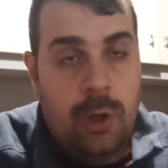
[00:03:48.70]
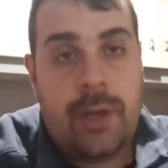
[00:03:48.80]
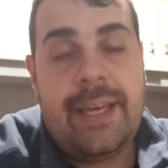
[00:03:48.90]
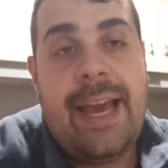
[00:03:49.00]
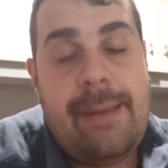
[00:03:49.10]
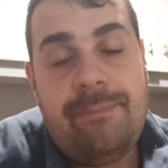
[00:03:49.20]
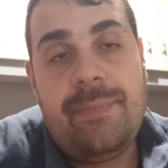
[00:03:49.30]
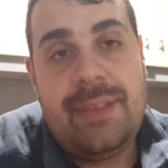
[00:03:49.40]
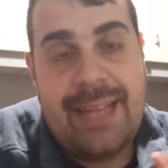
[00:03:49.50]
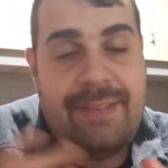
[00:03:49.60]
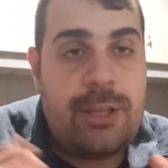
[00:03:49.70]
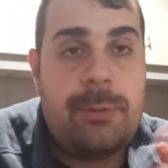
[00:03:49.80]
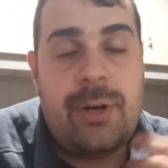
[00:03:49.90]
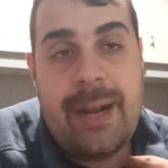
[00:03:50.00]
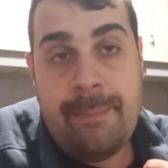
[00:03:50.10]
Ok, tra i
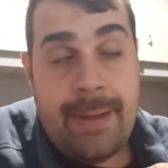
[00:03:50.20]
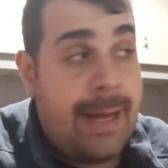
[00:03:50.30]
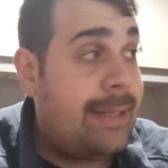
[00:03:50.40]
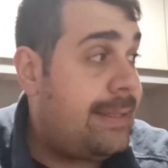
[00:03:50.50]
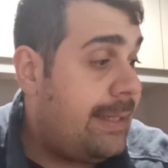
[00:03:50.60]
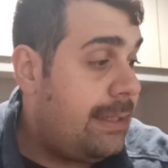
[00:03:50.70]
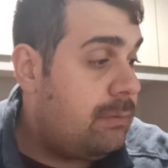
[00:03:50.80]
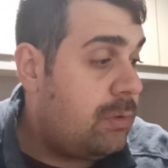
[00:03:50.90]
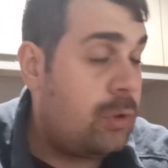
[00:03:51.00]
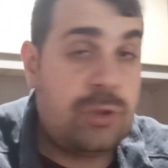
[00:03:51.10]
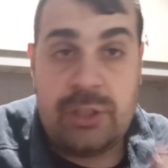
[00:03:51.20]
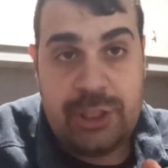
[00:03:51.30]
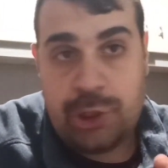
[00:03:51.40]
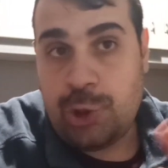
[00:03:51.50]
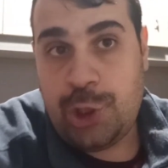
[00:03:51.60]
video programmati, non so se
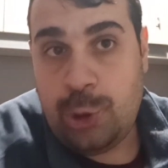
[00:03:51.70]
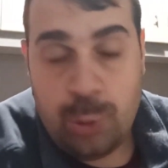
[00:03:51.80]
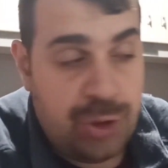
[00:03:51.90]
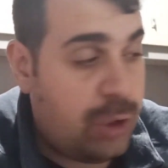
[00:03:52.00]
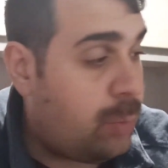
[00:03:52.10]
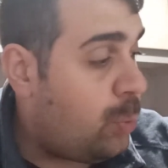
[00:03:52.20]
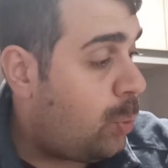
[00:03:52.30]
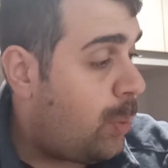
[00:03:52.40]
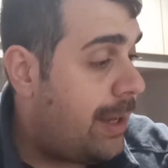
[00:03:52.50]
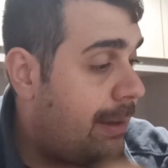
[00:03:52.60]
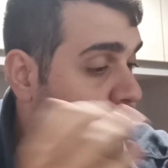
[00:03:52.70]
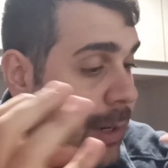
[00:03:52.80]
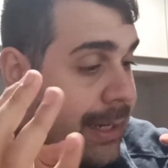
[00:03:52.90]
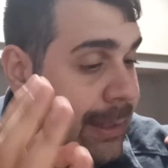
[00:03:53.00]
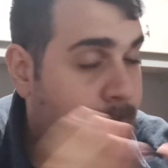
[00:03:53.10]
già sono usciti tutti, comunque
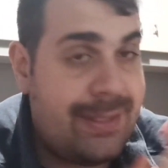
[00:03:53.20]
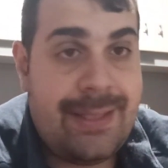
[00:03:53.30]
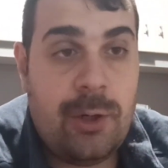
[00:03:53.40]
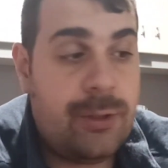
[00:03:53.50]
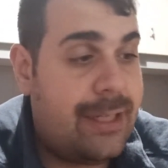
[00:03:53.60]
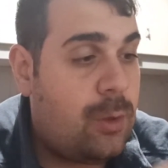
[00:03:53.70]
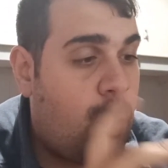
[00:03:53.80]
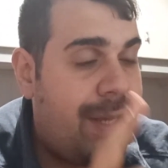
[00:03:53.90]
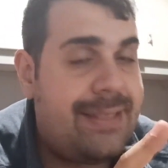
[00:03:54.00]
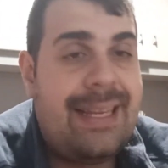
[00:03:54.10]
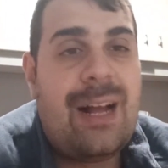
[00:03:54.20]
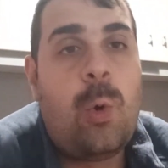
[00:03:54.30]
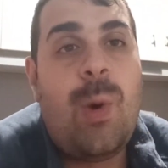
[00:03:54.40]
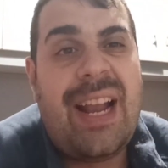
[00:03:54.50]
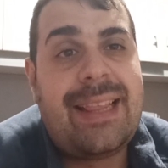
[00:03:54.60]
quelli in questione, questa è la
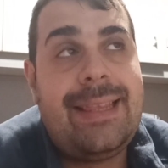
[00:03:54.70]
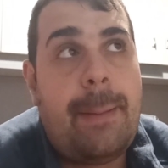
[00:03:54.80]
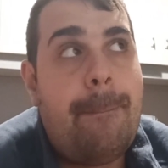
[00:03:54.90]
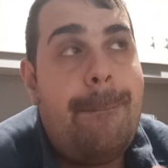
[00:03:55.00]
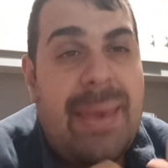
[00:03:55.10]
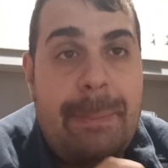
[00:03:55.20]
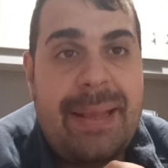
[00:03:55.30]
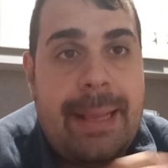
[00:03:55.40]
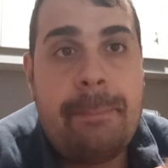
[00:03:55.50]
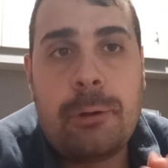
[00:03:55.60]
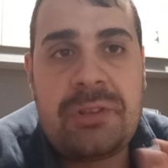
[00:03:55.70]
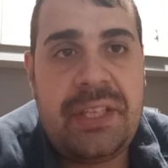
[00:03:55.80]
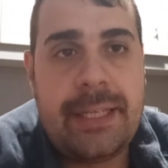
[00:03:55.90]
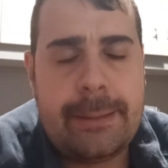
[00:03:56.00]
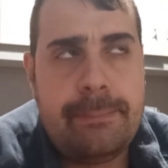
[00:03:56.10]
quarta bibita in
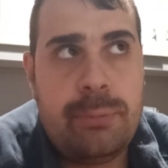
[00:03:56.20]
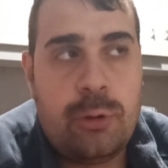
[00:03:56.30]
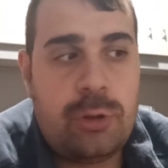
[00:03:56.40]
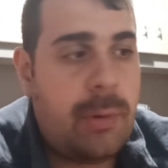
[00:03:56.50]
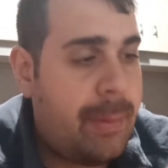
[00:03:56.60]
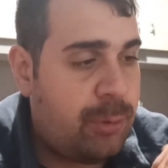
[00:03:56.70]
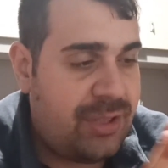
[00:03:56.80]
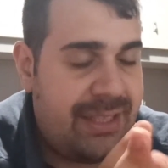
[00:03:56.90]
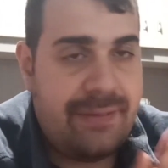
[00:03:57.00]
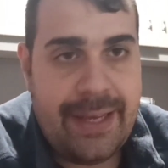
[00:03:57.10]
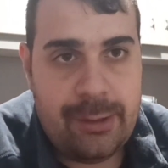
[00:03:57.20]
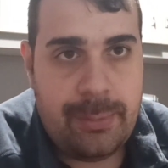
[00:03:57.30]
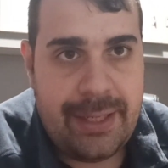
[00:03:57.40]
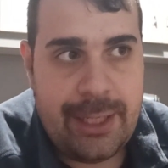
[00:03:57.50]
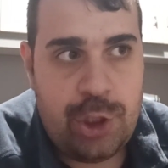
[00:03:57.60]
bottiglia che porto, proprio in bottiglia di vetro,
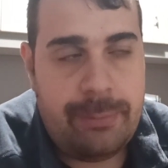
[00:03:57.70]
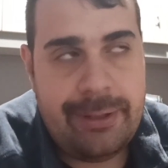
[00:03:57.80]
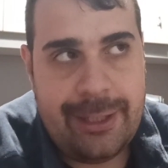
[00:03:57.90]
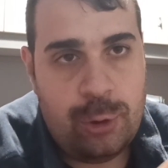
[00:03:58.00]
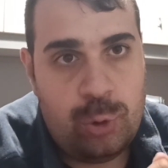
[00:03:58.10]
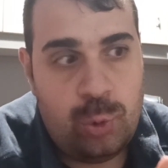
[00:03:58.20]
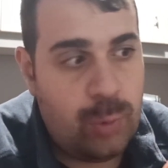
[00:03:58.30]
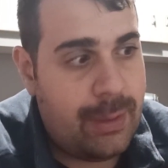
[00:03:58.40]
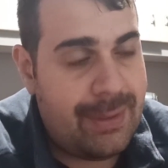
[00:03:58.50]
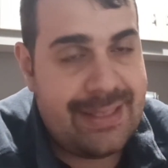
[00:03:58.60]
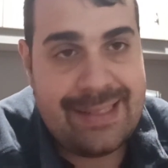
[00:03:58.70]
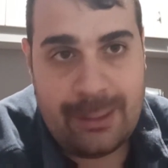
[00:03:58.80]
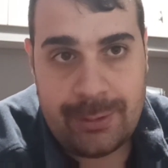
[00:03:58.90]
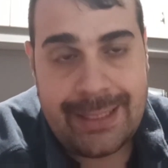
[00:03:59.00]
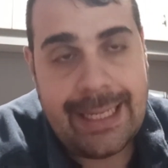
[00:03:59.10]
perché già ho portato due, eh, questa è la
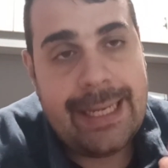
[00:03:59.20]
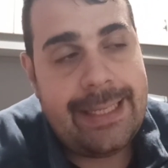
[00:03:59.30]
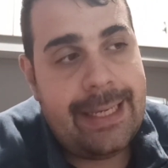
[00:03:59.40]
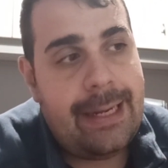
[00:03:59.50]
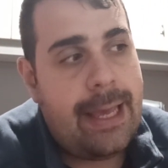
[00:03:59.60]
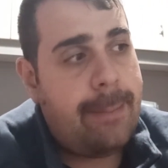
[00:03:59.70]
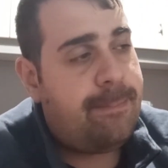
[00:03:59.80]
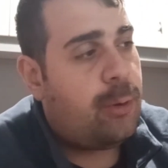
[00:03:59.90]
seconda Tiger e